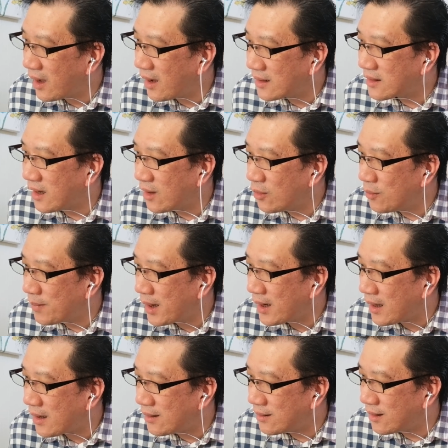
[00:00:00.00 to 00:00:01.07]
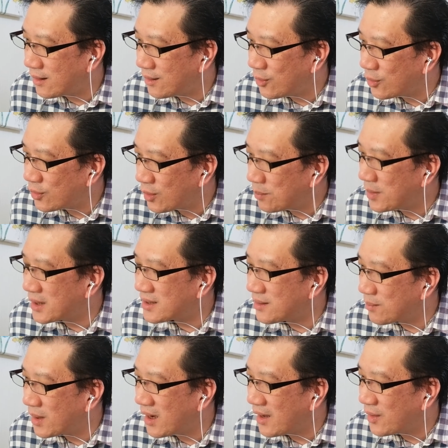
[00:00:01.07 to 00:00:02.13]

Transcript: nggak terlalu merah e, nutup di 9